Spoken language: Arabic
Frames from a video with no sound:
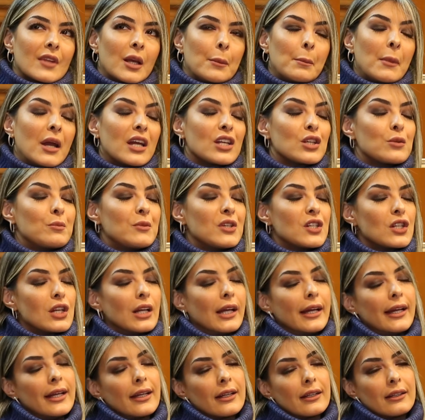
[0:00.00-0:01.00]
ما عجبنيش
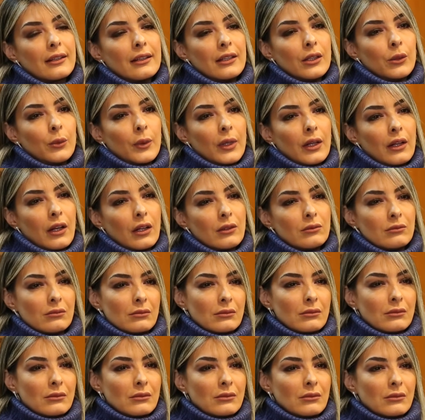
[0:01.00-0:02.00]
الحقد اللي ولا
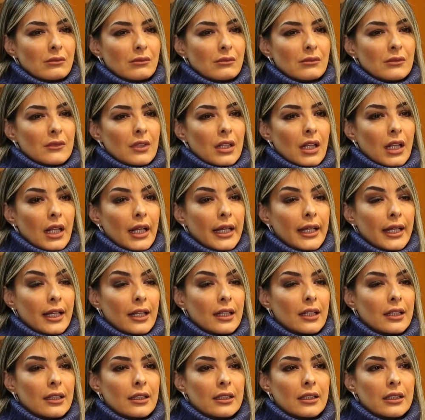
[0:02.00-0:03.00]

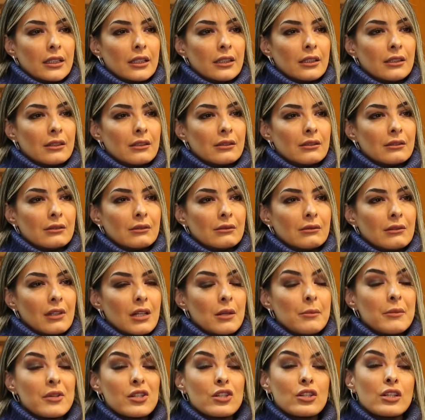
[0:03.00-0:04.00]
الحقد اللي
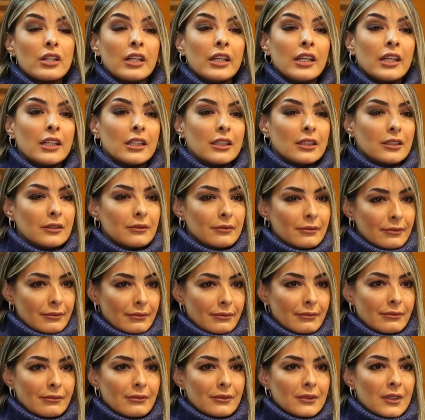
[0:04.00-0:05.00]
المجاني
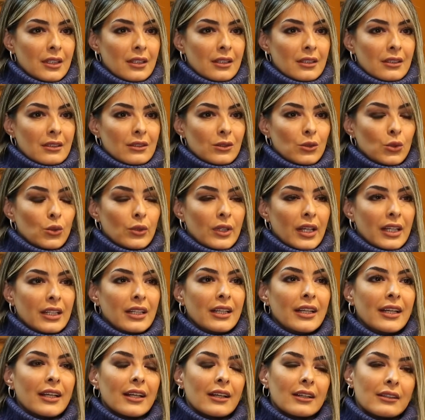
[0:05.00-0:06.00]
كو
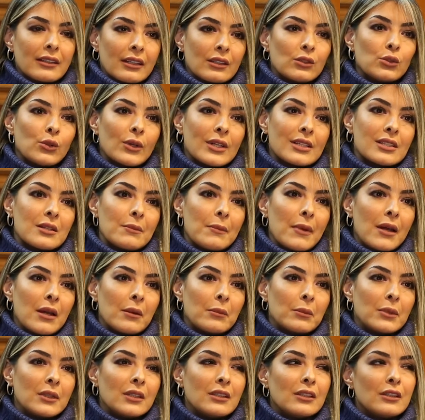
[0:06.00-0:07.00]
كان حقد عنده
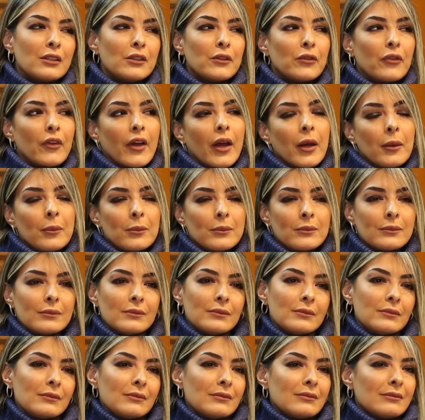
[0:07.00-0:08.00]
اسباب نفهم
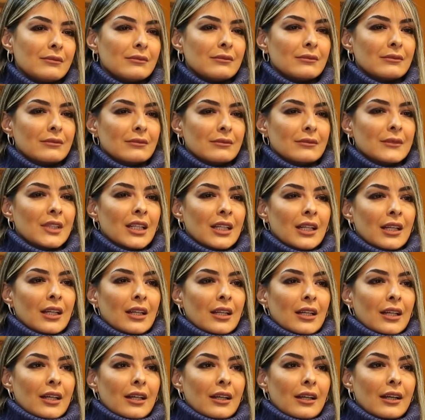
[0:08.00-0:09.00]

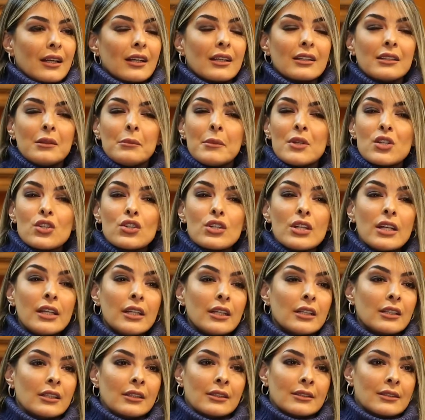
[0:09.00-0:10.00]
حقد
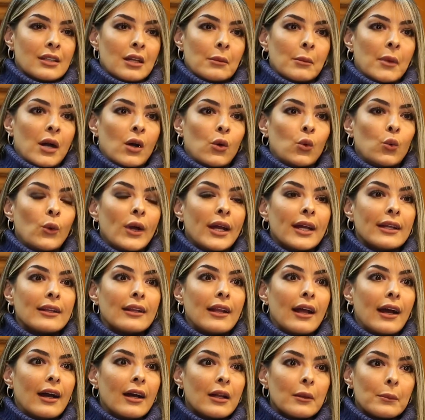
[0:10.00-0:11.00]
مجاني زعما واحد
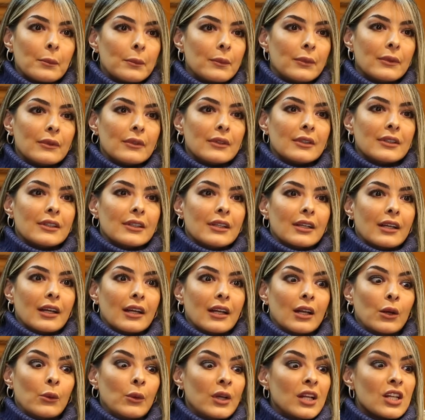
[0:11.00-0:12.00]
الحرب
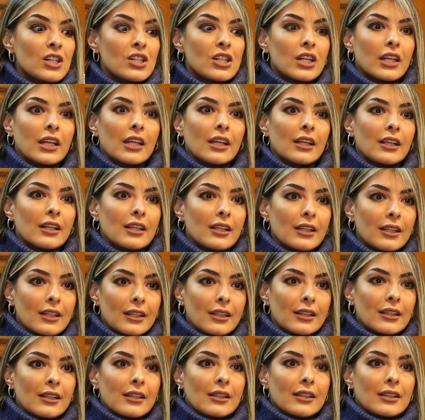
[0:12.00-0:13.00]
على ولا شيء
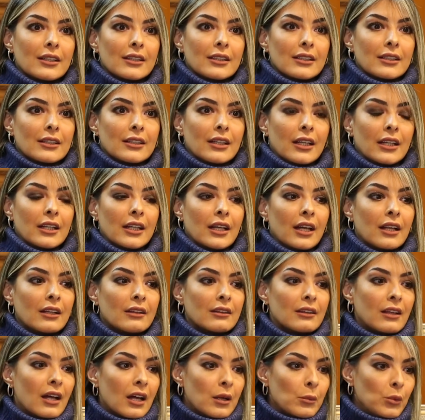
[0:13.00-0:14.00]
يعني
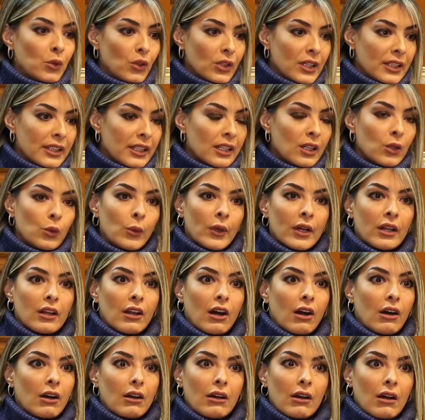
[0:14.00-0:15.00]
غنضربوا على ديك
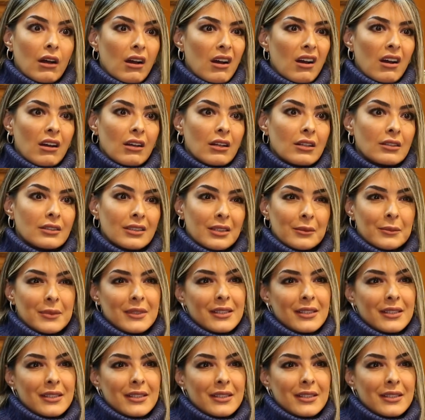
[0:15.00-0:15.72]
الورده سي